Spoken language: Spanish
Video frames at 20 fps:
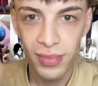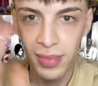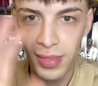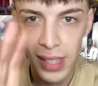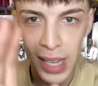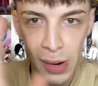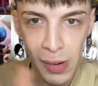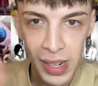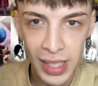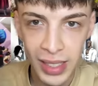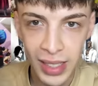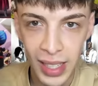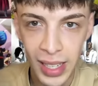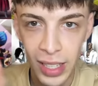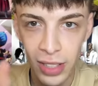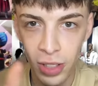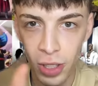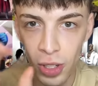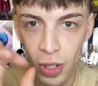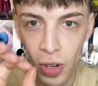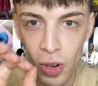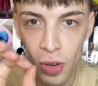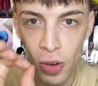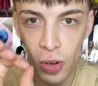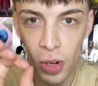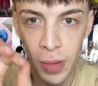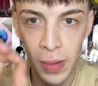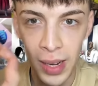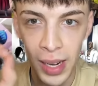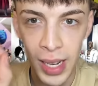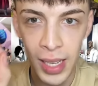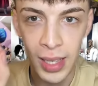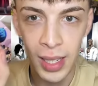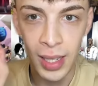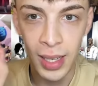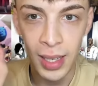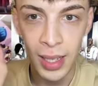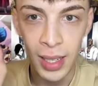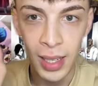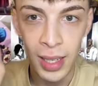aún así, solo con Goku y
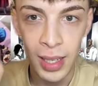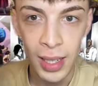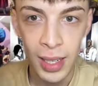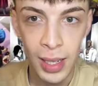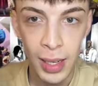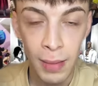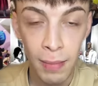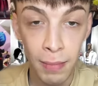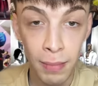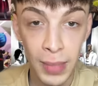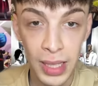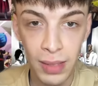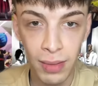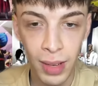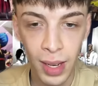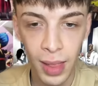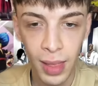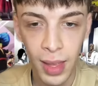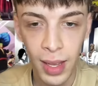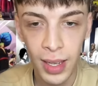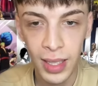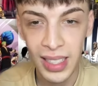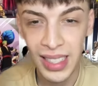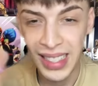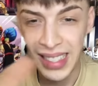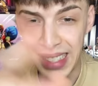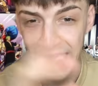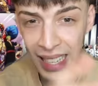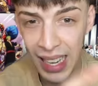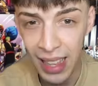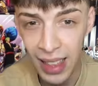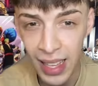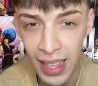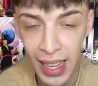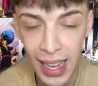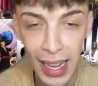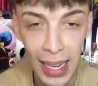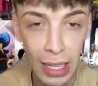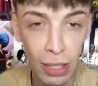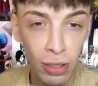Vegeta más Freezer se hacen
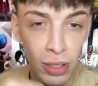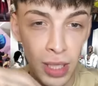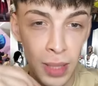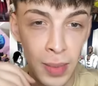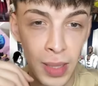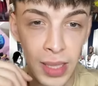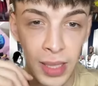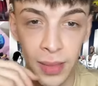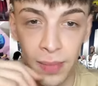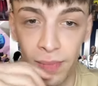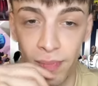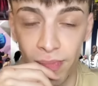a los demás.